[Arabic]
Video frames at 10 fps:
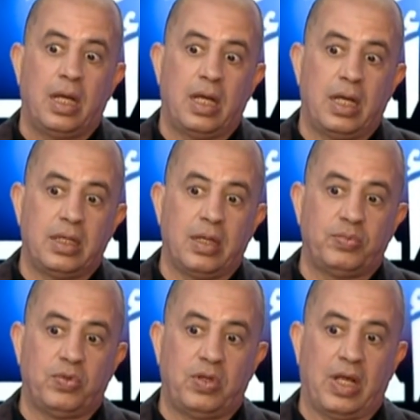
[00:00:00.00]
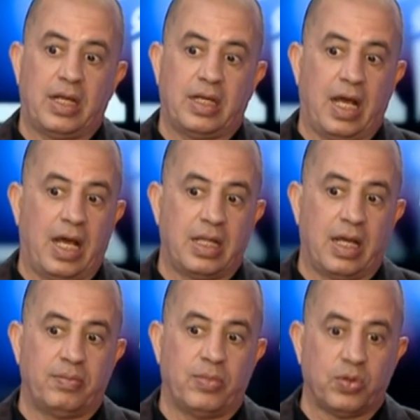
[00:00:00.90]
آه، يبدو لي ان
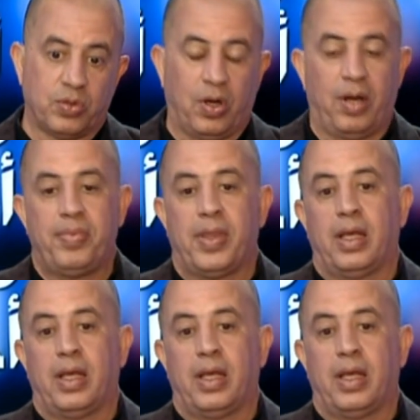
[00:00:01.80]
هذا موضوع